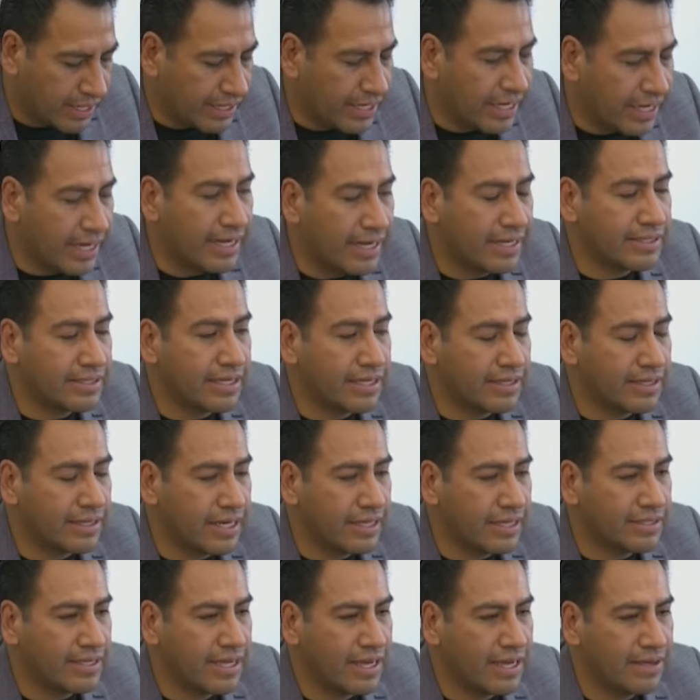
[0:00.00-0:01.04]
Tengan la
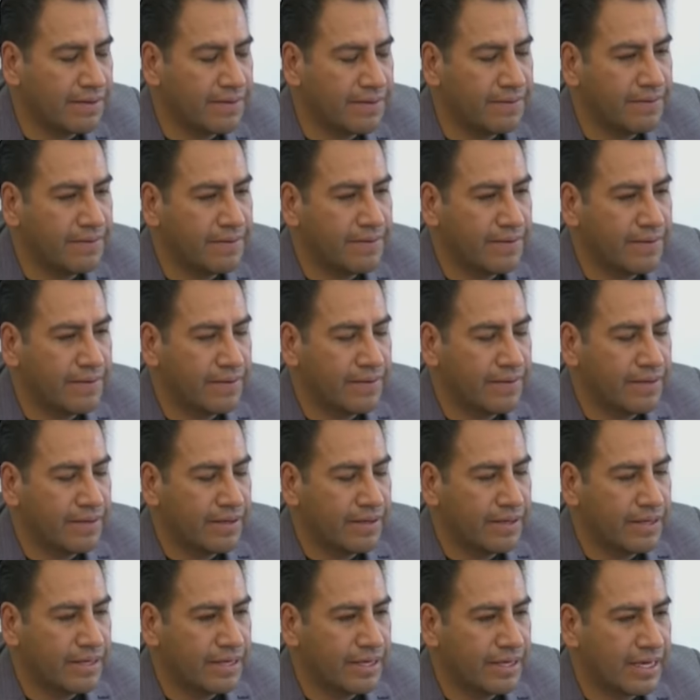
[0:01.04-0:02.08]
certeza
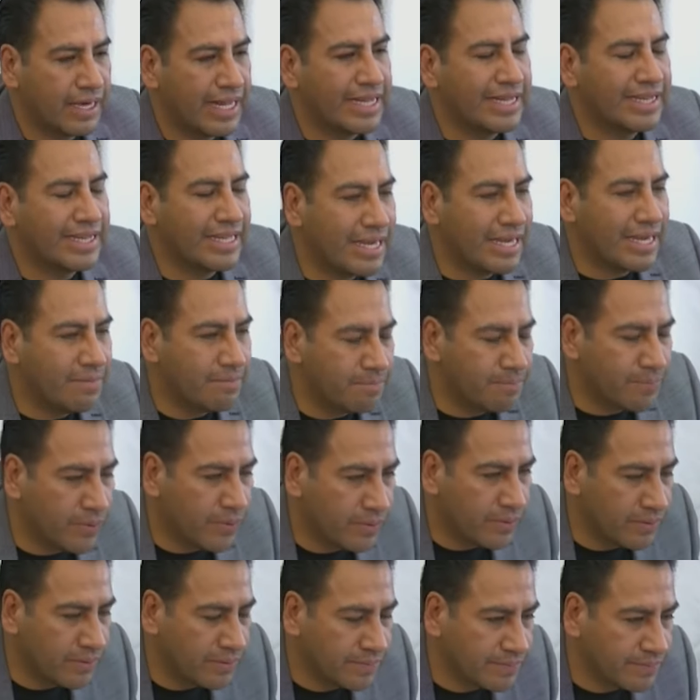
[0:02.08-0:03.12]
que el
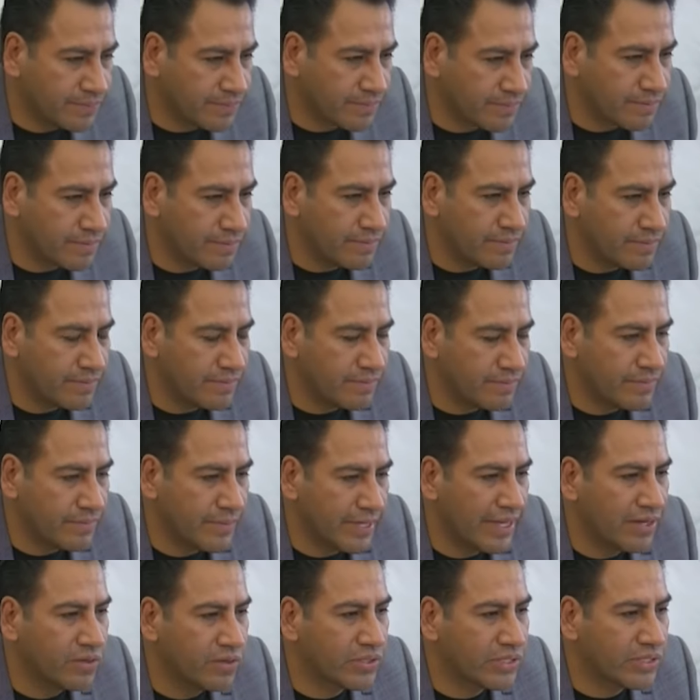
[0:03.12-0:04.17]
tiempo
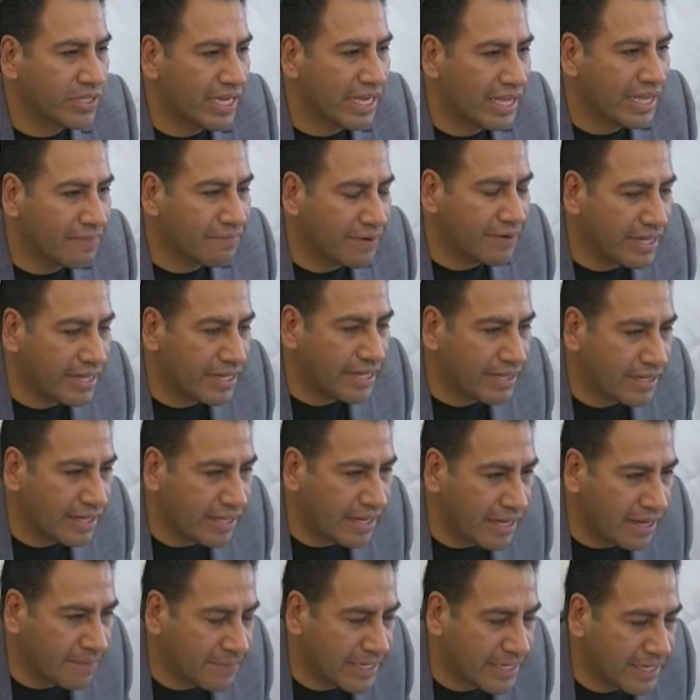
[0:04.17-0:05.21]
que nos queda
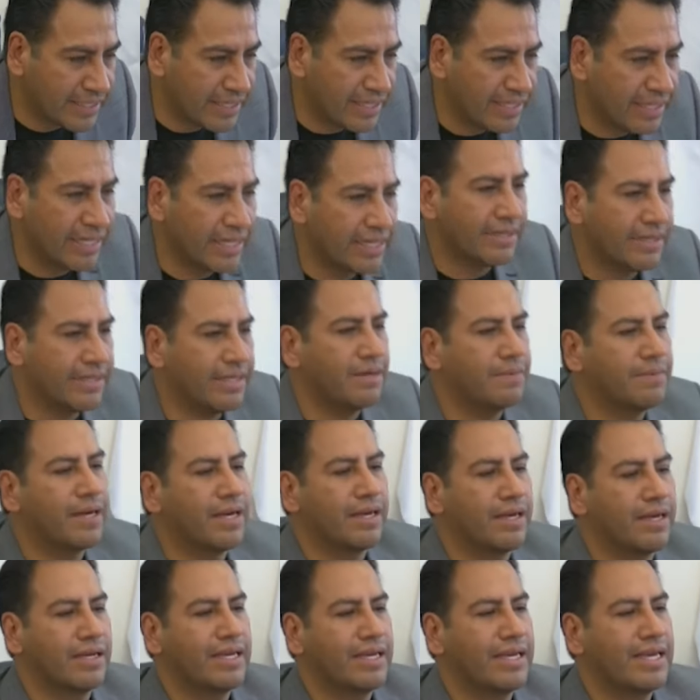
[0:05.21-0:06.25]
frente de la mesa
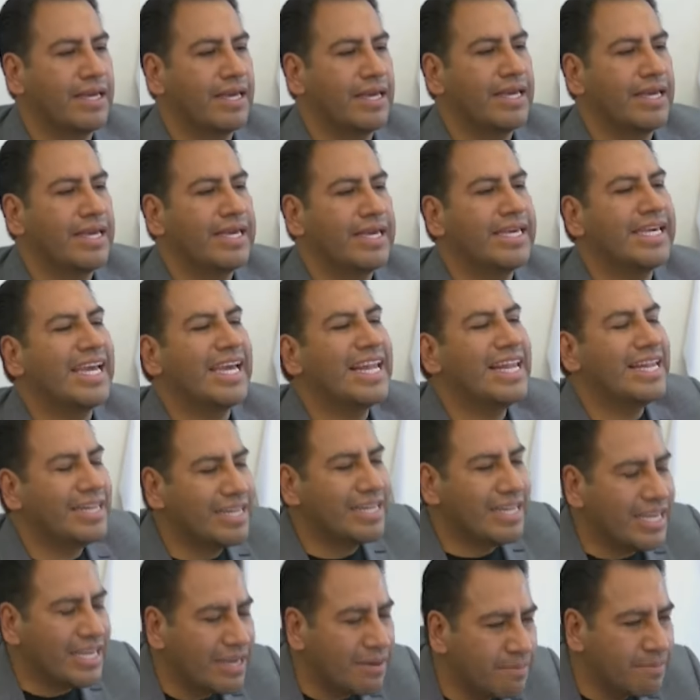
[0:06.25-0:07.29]
directiva y
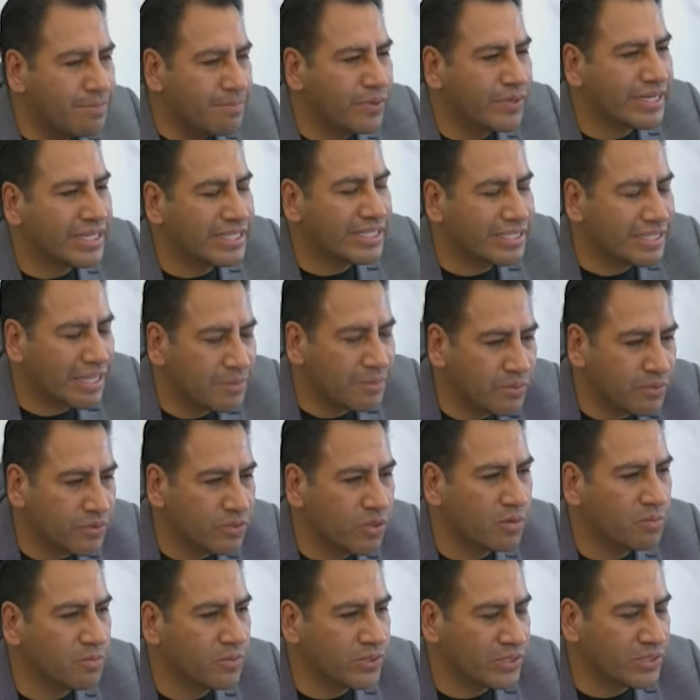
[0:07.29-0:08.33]
el tiempo que
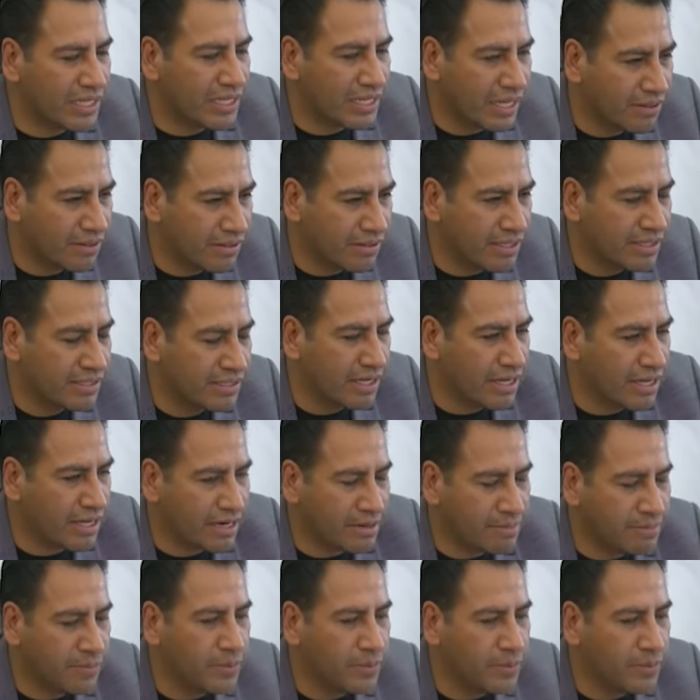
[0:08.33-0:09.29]
estemos como senadores de la